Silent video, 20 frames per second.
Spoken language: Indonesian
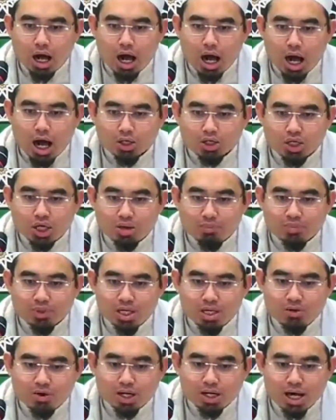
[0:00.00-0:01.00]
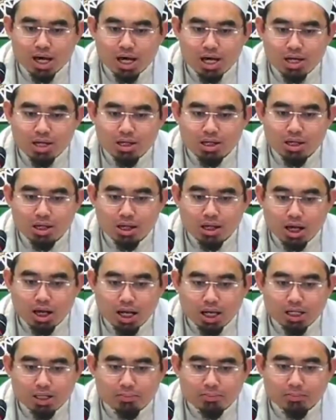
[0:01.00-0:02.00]
Ashab ini orangnya
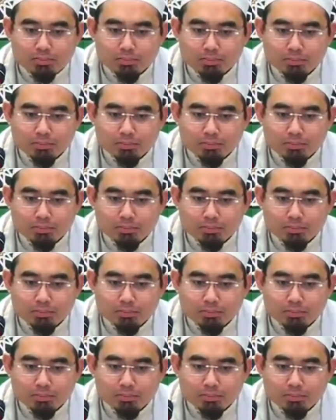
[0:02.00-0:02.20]
alim.